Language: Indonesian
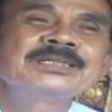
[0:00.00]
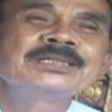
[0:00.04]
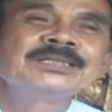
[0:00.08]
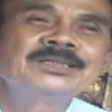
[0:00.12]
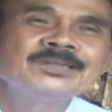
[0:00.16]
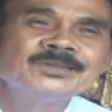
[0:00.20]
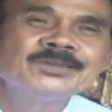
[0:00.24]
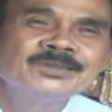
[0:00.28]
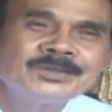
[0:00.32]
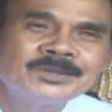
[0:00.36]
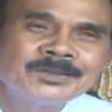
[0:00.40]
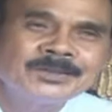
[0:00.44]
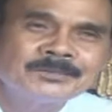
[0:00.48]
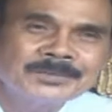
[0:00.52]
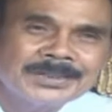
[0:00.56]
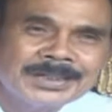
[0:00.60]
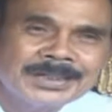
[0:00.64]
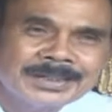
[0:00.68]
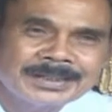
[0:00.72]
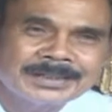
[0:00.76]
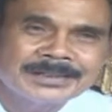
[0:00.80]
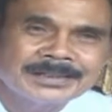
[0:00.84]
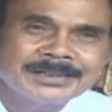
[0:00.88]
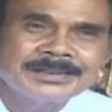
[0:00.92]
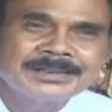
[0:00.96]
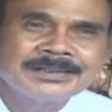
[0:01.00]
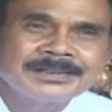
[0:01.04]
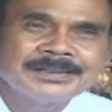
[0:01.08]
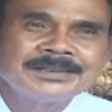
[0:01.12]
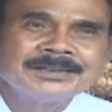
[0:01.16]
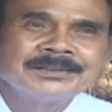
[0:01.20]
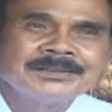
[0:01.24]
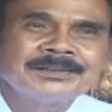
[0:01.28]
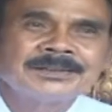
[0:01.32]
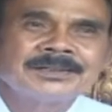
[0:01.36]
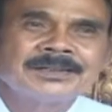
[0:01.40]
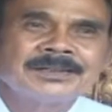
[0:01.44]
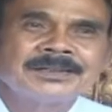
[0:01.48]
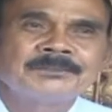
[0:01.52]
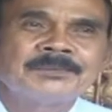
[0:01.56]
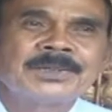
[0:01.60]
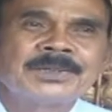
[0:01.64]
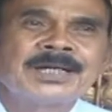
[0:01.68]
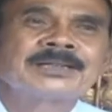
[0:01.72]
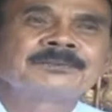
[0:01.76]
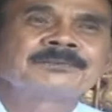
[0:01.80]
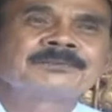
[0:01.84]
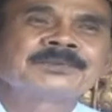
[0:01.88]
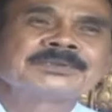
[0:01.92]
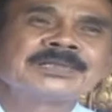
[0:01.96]
hidup nih eh,
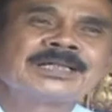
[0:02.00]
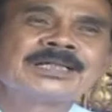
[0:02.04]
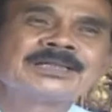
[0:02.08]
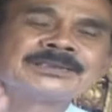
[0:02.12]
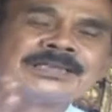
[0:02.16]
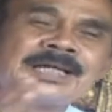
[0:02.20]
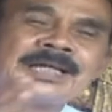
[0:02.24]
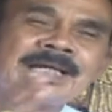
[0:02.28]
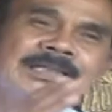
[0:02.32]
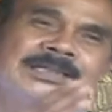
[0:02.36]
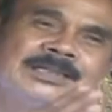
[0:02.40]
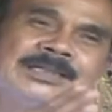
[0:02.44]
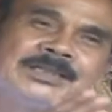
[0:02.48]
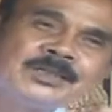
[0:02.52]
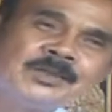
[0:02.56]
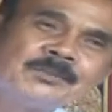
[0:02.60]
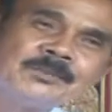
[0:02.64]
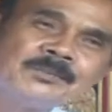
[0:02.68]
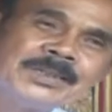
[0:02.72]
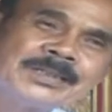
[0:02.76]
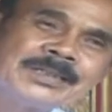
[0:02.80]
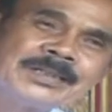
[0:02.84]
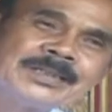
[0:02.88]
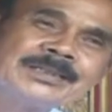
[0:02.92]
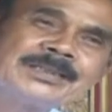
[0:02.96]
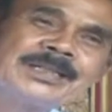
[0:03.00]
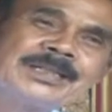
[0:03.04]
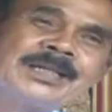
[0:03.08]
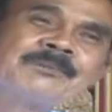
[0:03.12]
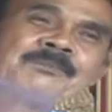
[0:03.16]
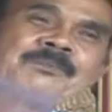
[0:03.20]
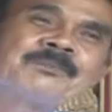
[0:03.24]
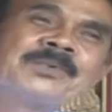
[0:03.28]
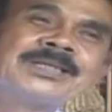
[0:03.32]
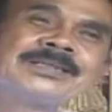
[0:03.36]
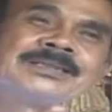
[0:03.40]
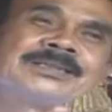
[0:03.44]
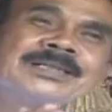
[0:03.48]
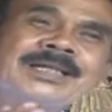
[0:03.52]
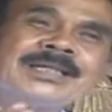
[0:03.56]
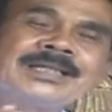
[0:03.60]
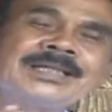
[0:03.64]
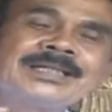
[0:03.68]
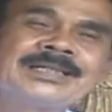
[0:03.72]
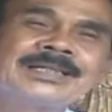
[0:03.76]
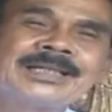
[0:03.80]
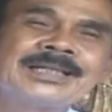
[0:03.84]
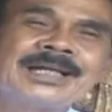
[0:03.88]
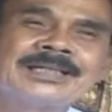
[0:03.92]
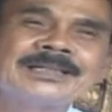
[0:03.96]
mahal saat hidup niki terlepas
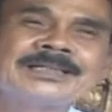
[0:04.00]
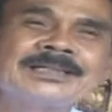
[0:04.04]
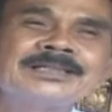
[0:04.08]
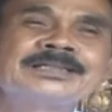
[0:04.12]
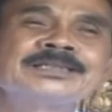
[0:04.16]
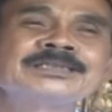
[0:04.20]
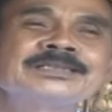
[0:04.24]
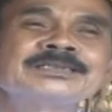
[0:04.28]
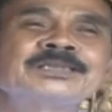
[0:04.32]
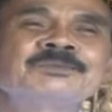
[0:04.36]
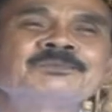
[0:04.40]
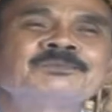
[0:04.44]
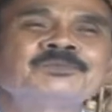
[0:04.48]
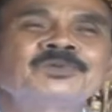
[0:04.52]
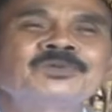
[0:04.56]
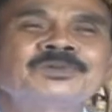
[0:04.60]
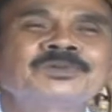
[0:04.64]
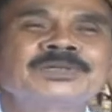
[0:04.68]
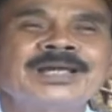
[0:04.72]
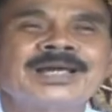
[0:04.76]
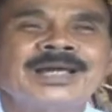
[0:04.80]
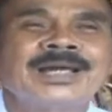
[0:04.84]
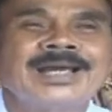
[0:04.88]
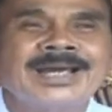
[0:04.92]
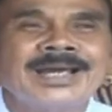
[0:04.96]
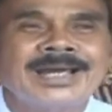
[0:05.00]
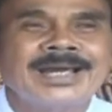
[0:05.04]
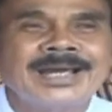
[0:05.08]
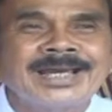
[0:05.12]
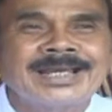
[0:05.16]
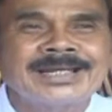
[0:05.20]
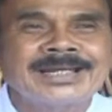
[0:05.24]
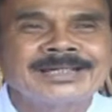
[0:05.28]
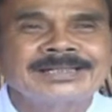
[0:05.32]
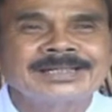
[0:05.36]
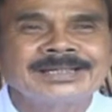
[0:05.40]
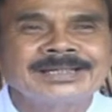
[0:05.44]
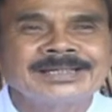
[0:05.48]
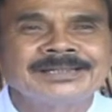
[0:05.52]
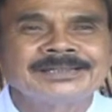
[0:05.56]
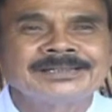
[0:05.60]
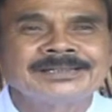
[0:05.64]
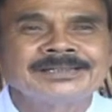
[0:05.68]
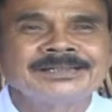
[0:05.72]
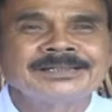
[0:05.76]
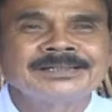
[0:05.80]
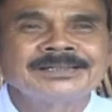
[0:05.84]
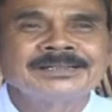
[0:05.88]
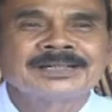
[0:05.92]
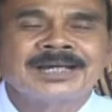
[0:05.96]
dari kade kesempurnaan nih
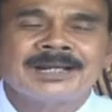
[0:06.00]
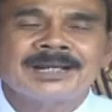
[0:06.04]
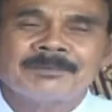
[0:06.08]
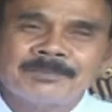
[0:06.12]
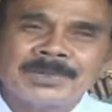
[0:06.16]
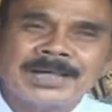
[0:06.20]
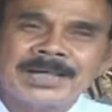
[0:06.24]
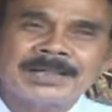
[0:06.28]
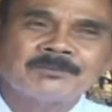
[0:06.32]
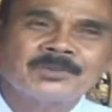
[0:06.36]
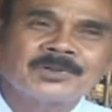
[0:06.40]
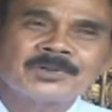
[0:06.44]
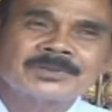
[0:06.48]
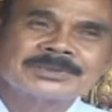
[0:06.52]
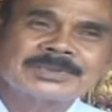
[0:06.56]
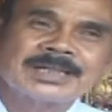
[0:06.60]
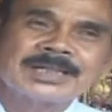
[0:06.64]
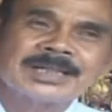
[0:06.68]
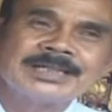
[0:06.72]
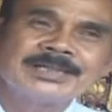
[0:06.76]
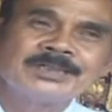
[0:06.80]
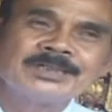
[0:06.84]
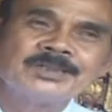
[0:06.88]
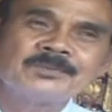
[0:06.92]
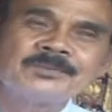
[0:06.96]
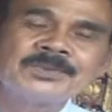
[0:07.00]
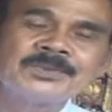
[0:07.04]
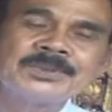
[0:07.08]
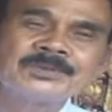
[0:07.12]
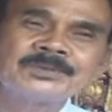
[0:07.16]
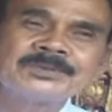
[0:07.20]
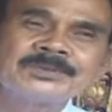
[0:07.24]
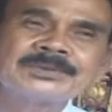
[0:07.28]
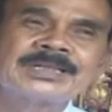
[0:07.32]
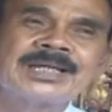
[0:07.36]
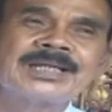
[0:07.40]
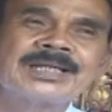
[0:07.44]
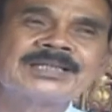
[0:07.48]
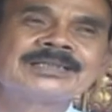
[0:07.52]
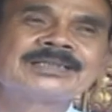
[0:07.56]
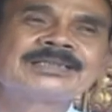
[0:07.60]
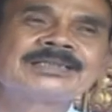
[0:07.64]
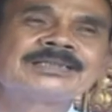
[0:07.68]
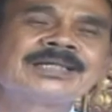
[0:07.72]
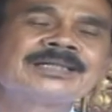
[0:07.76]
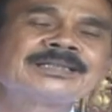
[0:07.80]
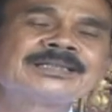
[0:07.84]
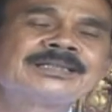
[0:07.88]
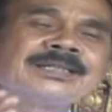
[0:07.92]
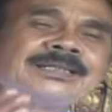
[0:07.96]
Kapan moksa hidup itu saat
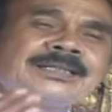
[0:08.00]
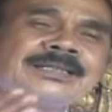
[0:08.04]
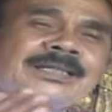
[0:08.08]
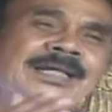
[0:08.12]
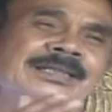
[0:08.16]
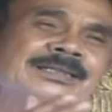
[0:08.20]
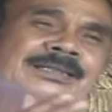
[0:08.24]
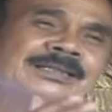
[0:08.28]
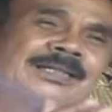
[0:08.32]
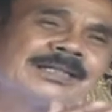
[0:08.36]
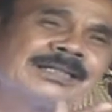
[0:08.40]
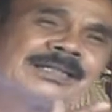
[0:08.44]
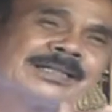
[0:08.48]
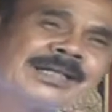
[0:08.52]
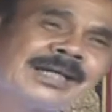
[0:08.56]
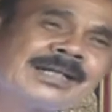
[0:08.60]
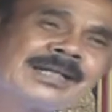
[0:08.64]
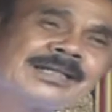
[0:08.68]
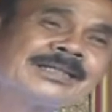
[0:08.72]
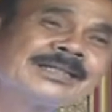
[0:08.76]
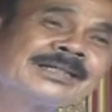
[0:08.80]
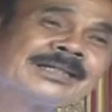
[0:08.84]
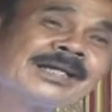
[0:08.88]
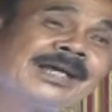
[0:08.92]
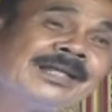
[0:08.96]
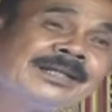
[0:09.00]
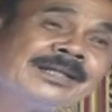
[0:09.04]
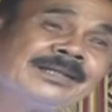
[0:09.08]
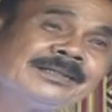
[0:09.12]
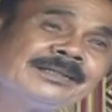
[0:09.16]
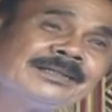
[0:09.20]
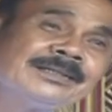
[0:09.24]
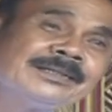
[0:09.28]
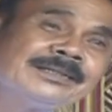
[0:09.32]
kita tidak terikat dengan